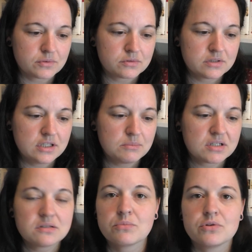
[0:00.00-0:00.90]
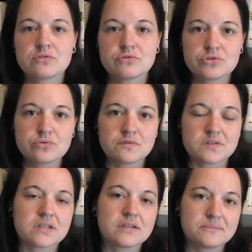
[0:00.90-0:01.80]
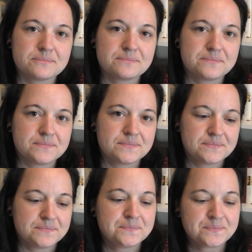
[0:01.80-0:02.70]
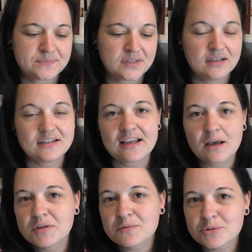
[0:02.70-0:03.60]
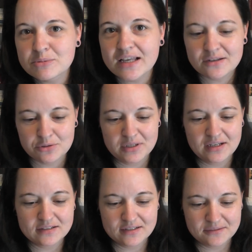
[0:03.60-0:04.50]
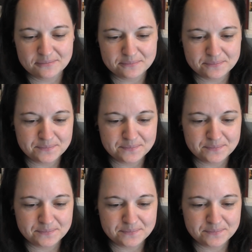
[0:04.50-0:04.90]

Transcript: und niemand möchte Stufe sein. Da kann man zum Beispiel länger drüber nachdenken.